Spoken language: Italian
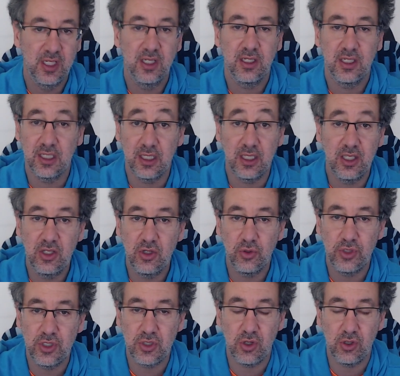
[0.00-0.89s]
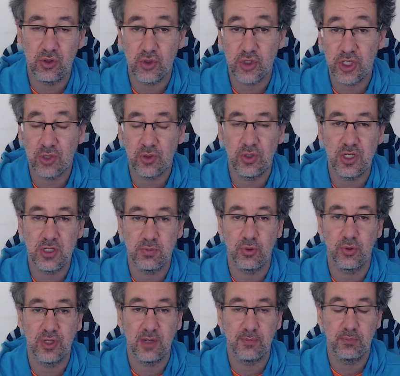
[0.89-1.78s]
eh, io di solito cerco di
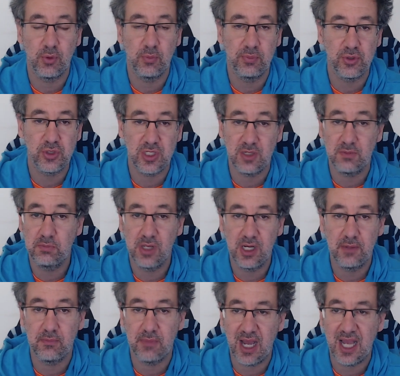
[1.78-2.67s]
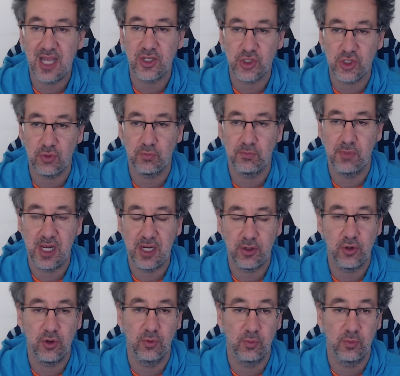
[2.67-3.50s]
rispondere il più possibile, ma c'è un bel,